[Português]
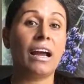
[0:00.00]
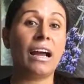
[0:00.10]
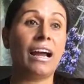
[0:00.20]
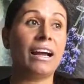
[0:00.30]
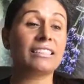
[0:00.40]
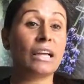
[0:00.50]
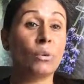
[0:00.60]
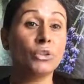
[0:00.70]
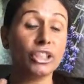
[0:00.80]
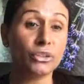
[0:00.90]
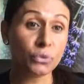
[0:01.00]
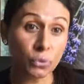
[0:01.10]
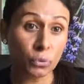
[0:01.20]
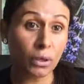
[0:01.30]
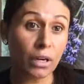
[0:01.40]
a saúde é
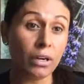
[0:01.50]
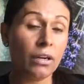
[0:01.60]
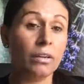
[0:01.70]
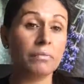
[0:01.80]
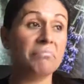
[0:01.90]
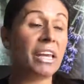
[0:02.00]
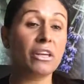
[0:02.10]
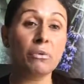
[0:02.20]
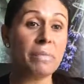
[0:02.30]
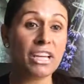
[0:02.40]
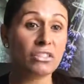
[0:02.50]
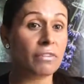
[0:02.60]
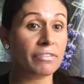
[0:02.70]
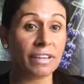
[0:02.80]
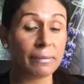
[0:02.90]
sua, nenhum médico
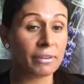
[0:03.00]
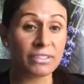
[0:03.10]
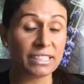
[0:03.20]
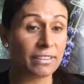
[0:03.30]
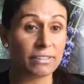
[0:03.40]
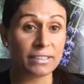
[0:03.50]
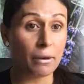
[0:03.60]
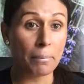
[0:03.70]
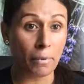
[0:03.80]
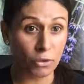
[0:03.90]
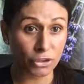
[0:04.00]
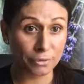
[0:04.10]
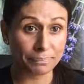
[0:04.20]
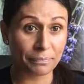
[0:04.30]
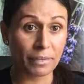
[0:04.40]
vai falar para você que você não pode.
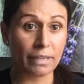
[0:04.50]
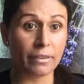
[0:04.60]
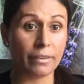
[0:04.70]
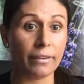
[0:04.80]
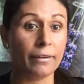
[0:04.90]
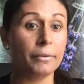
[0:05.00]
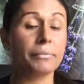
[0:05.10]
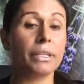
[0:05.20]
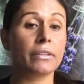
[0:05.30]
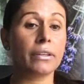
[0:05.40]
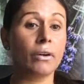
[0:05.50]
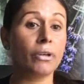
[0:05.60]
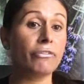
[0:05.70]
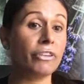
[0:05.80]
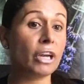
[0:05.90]
Entendeu? Então
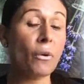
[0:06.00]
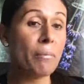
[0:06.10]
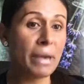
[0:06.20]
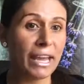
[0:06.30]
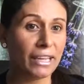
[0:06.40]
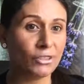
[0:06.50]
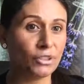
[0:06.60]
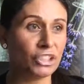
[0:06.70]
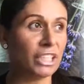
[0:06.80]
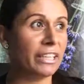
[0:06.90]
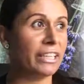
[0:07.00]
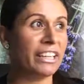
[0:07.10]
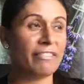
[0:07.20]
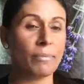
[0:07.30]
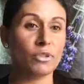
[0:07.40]
não fique com medo de
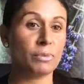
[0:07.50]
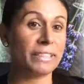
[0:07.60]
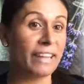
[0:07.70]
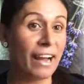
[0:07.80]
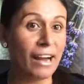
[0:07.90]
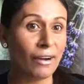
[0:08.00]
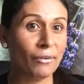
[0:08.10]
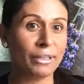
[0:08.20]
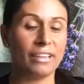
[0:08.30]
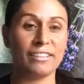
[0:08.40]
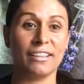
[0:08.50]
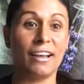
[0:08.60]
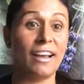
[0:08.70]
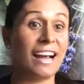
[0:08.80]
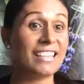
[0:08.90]
levar para o hospital, que
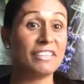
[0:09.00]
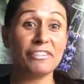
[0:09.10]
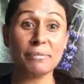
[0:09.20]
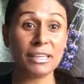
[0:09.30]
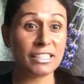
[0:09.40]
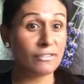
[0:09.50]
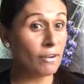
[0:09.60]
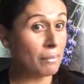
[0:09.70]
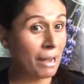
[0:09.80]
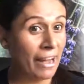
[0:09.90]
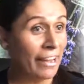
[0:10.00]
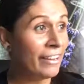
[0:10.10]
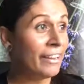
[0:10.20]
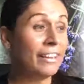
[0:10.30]
as enfermeiras vão amar,